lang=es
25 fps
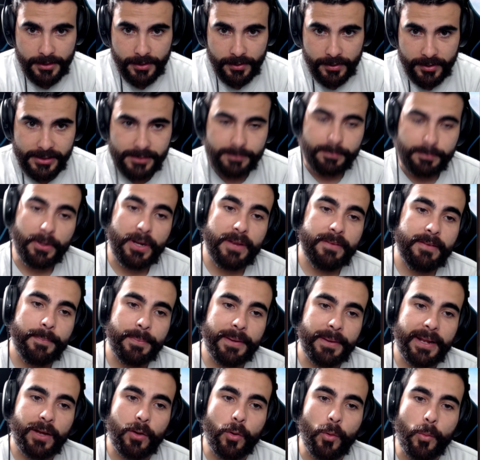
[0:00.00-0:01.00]
Disponible
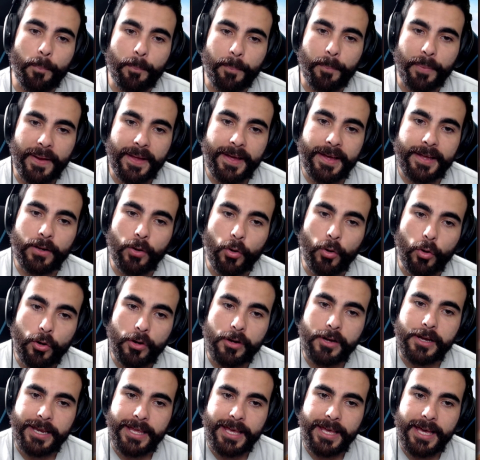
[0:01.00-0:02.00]
para comprar o
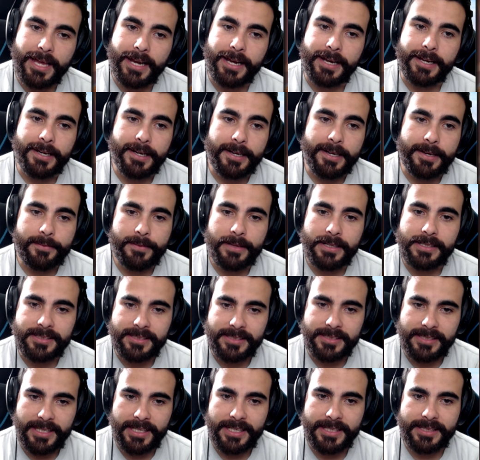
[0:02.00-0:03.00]
criar en el nivel
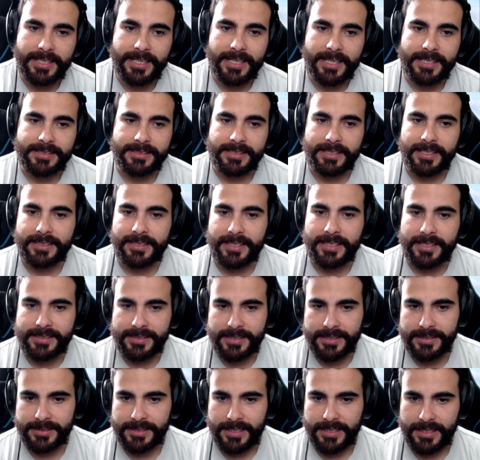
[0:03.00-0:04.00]
7 en las siguientes
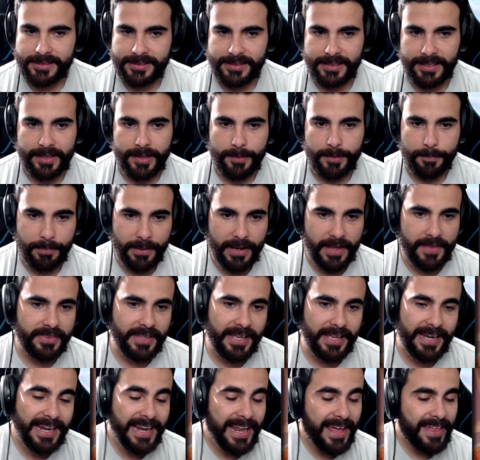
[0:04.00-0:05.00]
islas, en la de
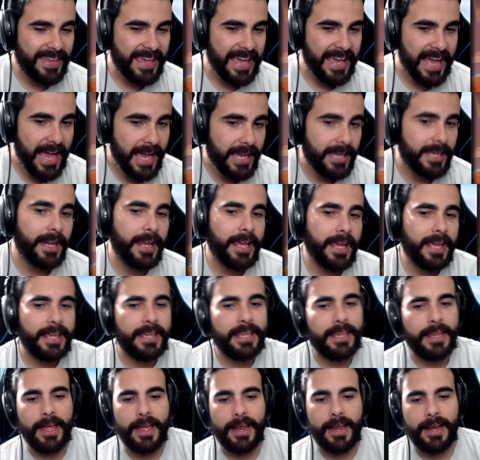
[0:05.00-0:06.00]
planta, en la de aire
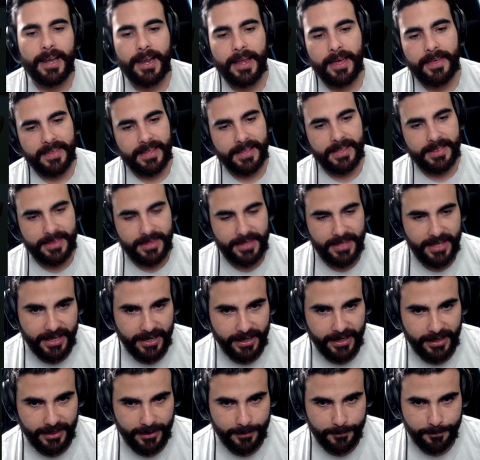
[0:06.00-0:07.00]
y en la de
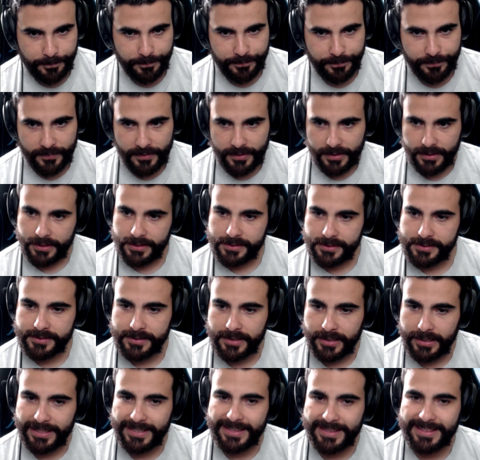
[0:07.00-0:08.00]
tierra.
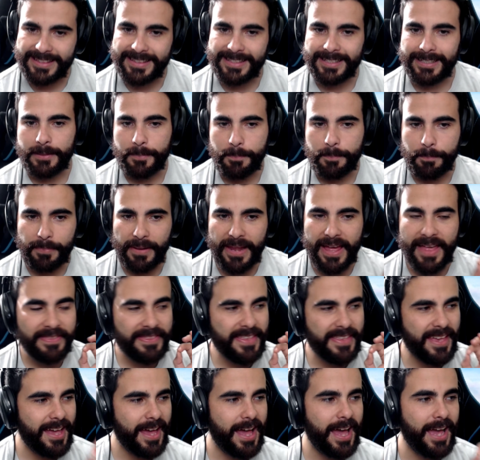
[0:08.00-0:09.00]
Excelente,
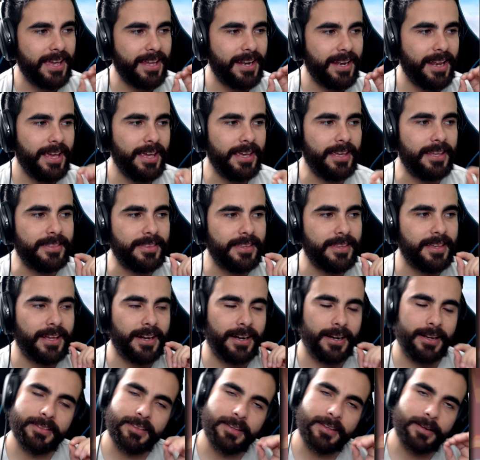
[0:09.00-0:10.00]
planta, aire y
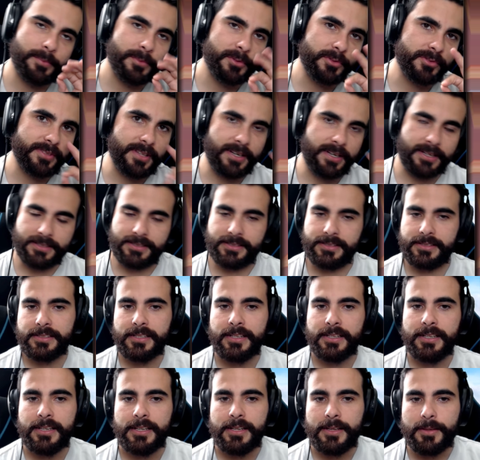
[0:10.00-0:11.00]
tierra, tenemos tres.
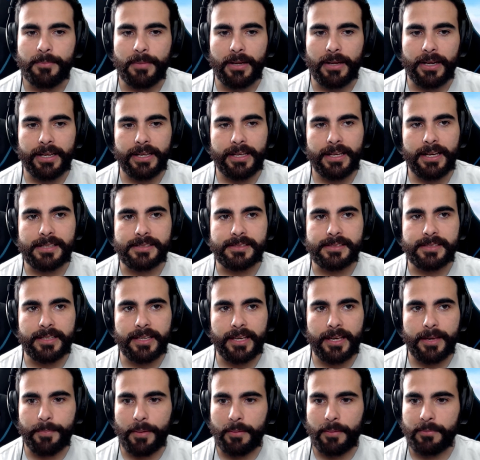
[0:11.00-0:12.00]
¿Vale? Así
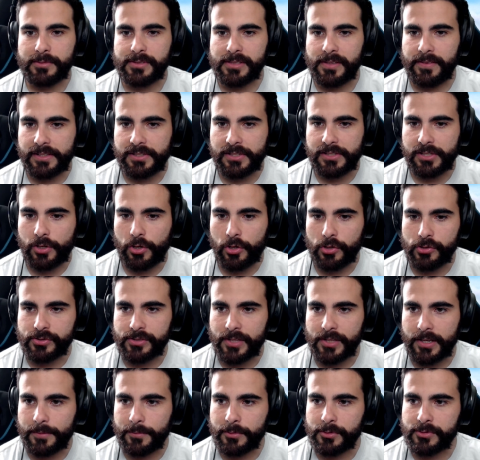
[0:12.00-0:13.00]
que vamos a ver, chicos.
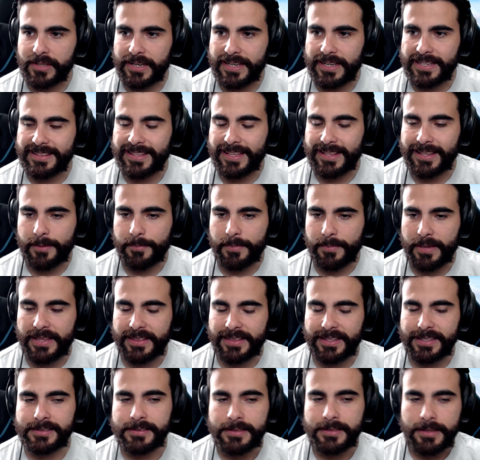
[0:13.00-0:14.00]
Tenemos 30
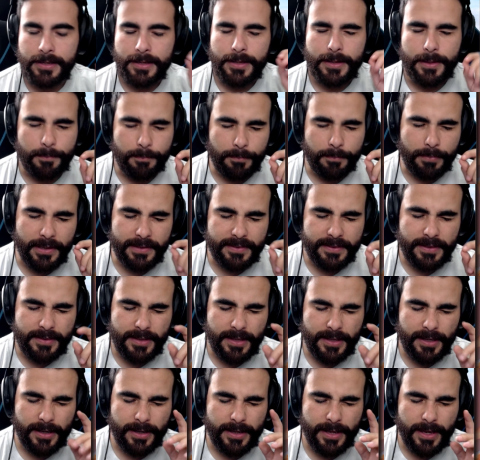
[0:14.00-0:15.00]
diamantes. Planta,
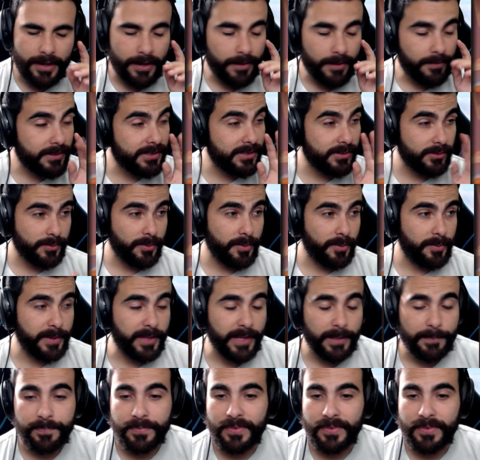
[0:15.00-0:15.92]
tierra y aire. A ver si no se me olvida.